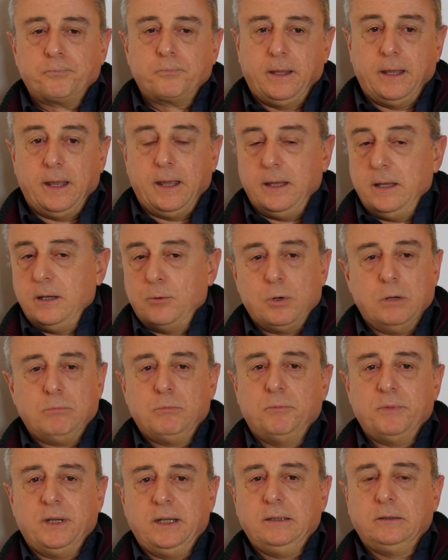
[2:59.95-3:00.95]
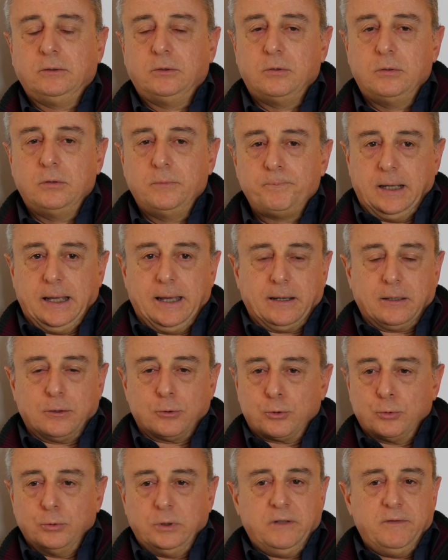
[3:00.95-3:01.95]
che in quel momento
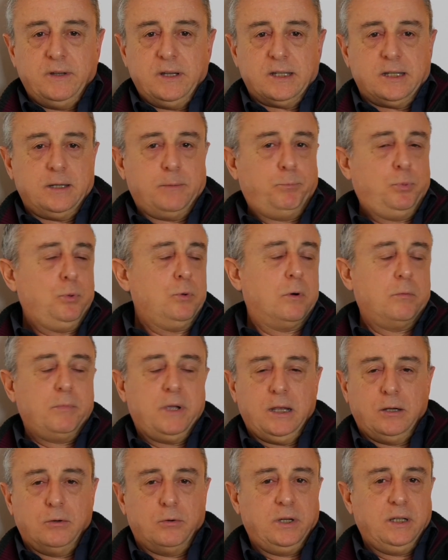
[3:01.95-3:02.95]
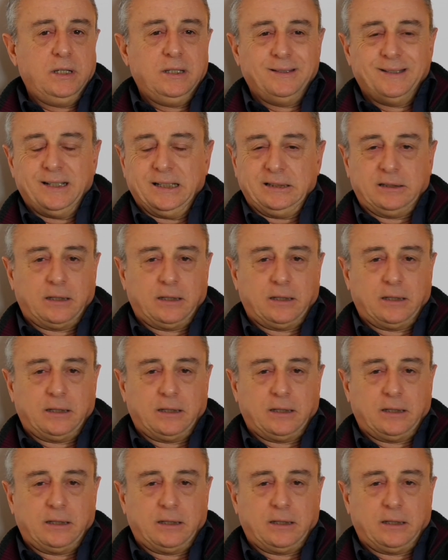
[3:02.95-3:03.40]
erano suddivisi più o meno in